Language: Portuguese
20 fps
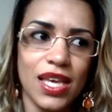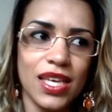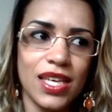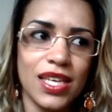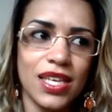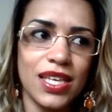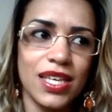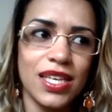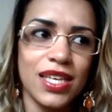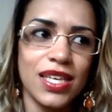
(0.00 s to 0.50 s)

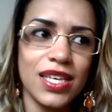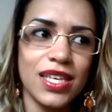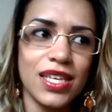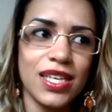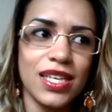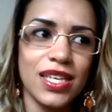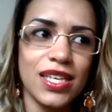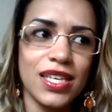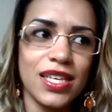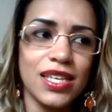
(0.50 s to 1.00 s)

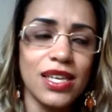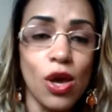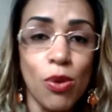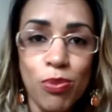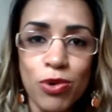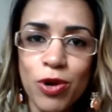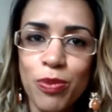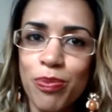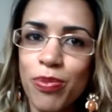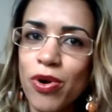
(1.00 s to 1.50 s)
E eu
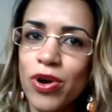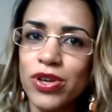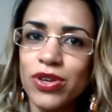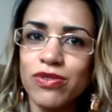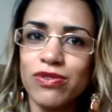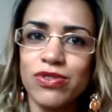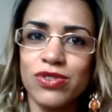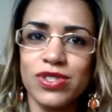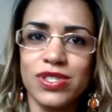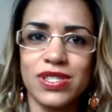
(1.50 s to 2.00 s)

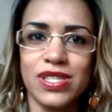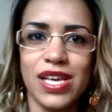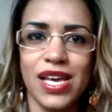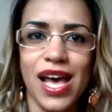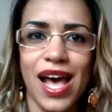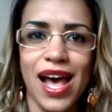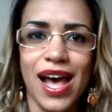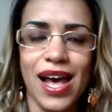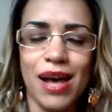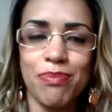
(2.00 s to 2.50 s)
proponho você
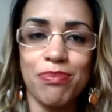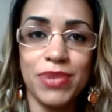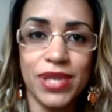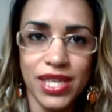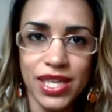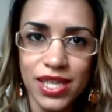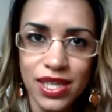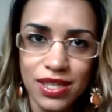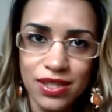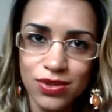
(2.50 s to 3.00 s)

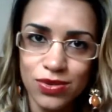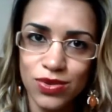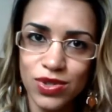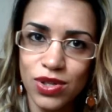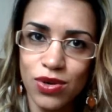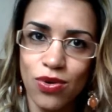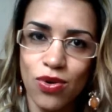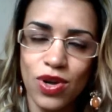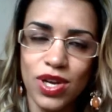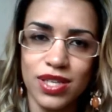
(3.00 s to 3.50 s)
abrir
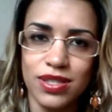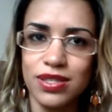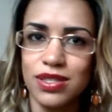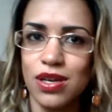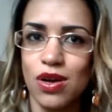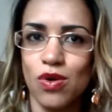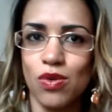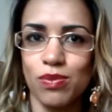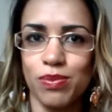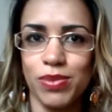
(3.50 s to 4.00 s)
teu
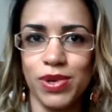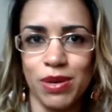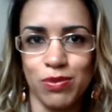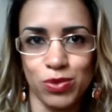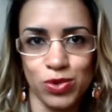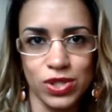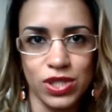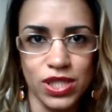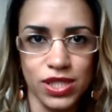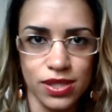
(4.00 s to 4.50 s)
coração para
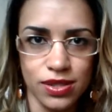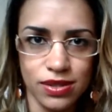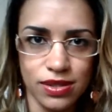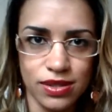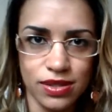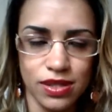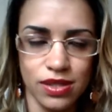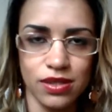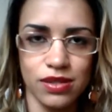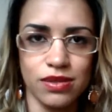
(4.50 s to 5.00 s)

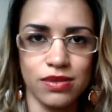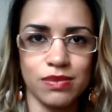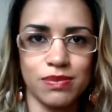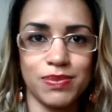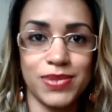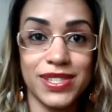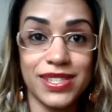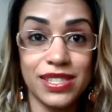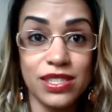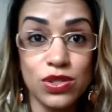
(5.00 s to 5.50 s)
mudança,
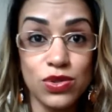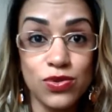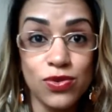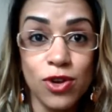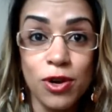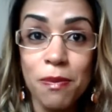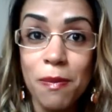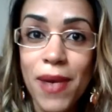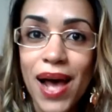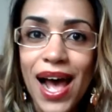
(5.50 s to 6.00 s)
para
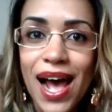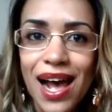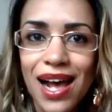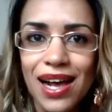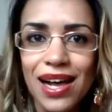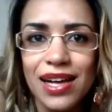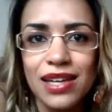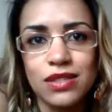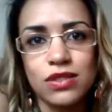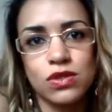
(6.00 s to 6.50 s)

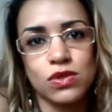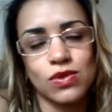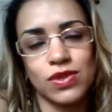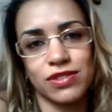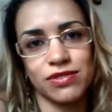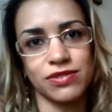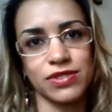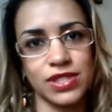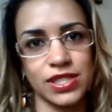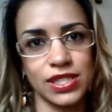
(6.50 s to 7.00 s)
transformar a sua
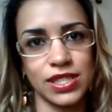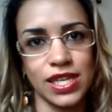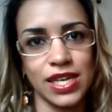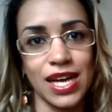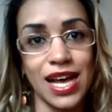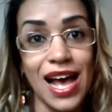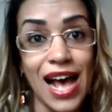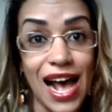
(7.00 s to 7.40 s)
vida.